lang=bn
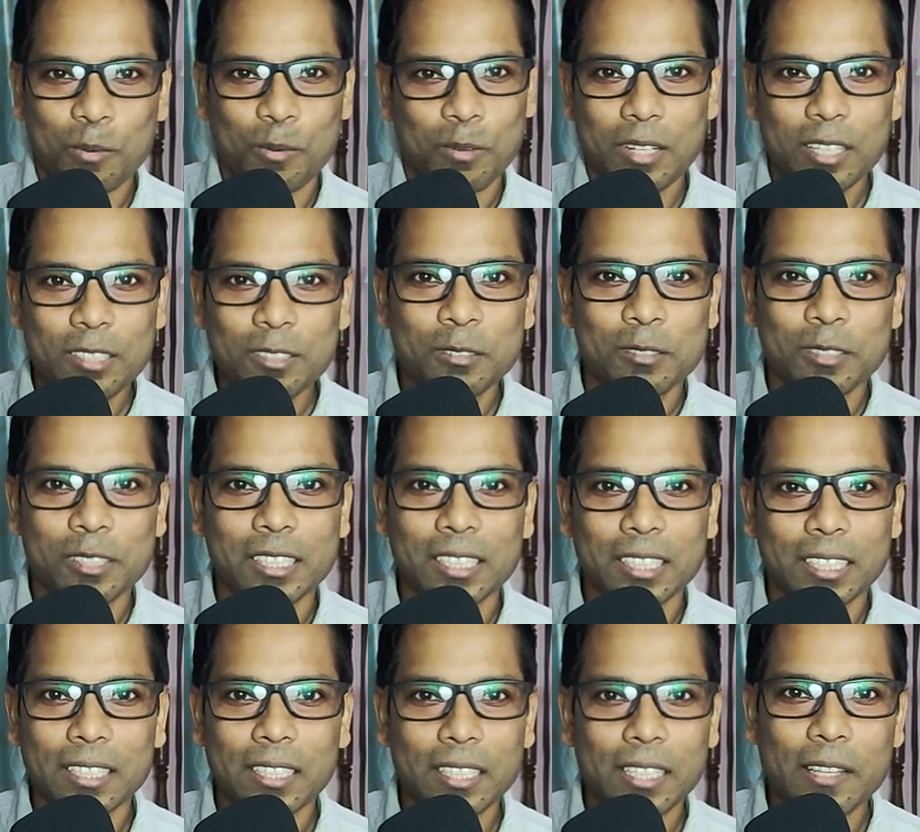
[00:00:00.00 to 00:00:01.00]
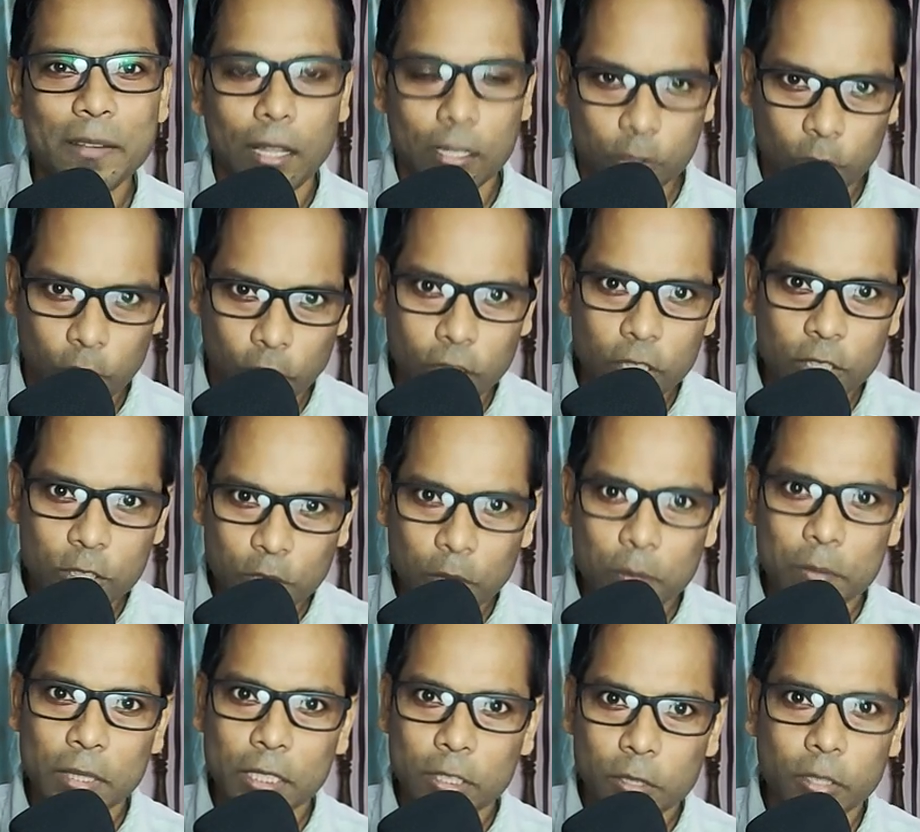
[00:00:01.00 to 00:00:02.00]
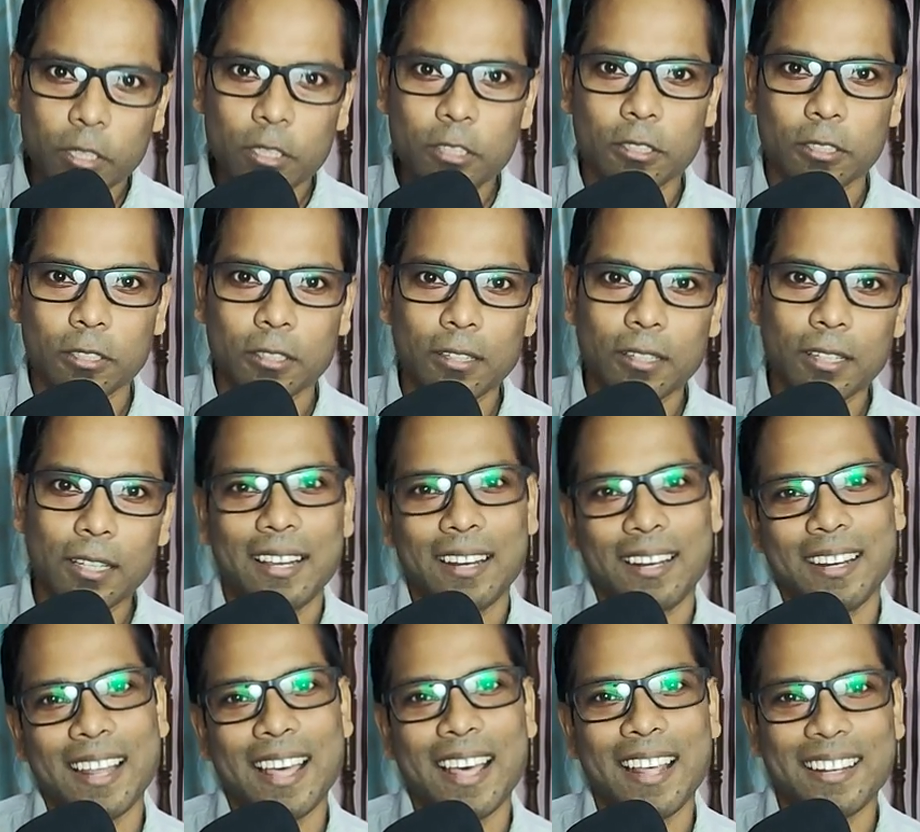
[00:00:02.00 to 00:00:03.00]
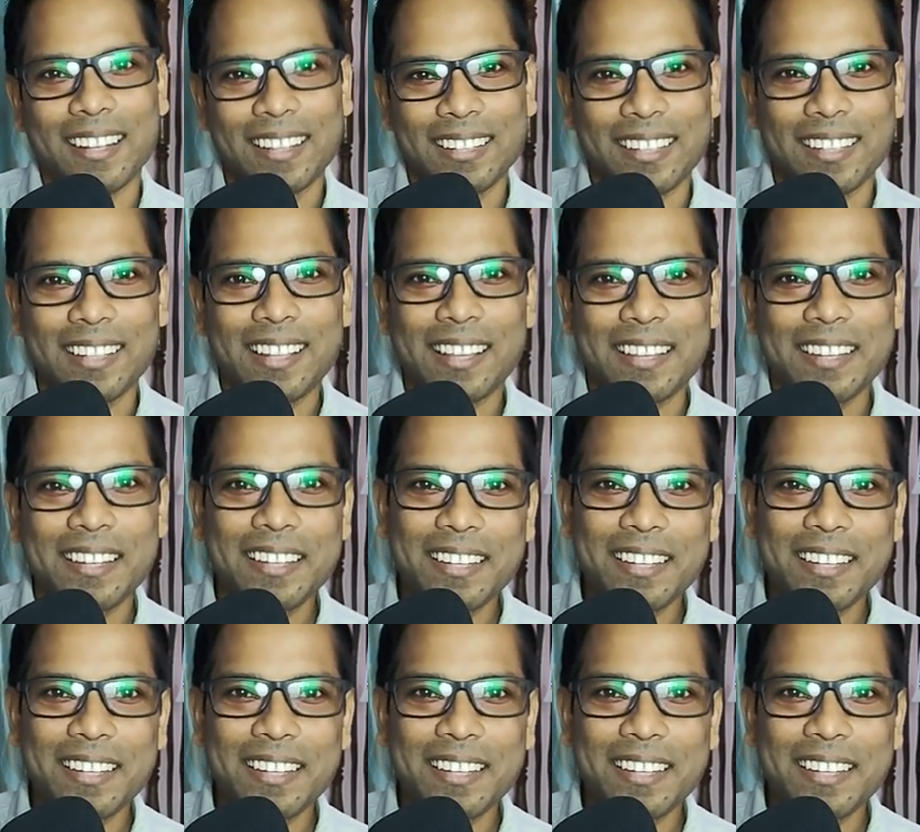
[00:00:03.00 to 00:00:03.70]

ওটা তো করিনি আর কলেজ কমপ্লিট করেছো না না দাদা